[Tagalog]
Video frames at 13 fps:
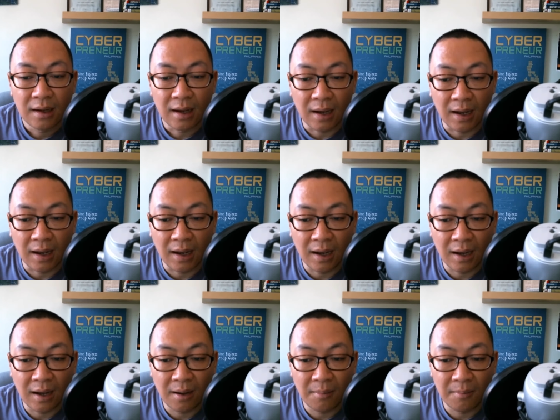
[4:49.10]

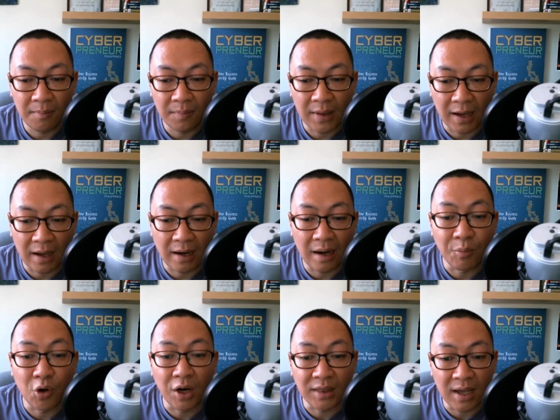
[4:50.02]
um, naka,
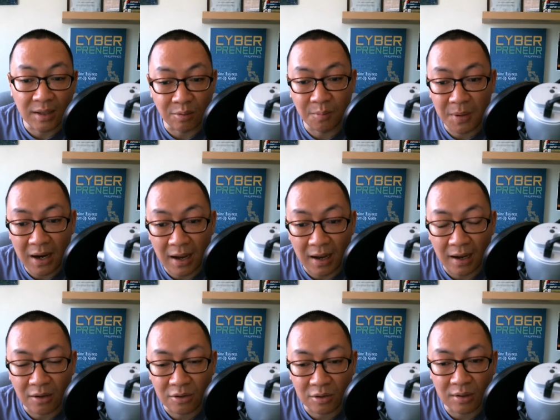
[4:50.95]
na-monetize mo pa nga.
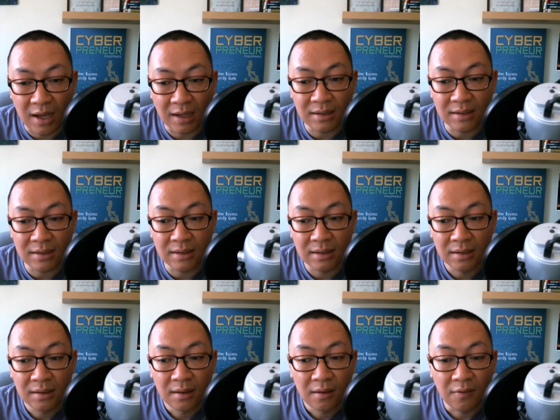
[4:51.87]
So that's
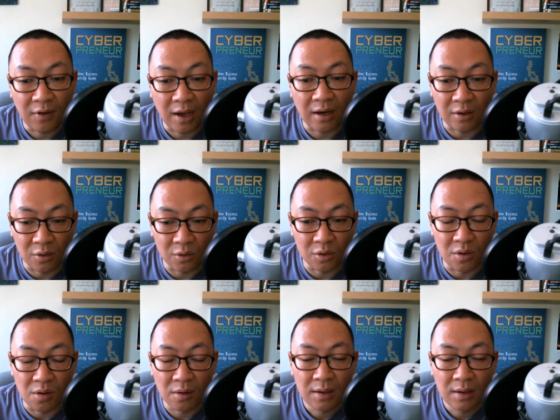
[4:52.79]
very good.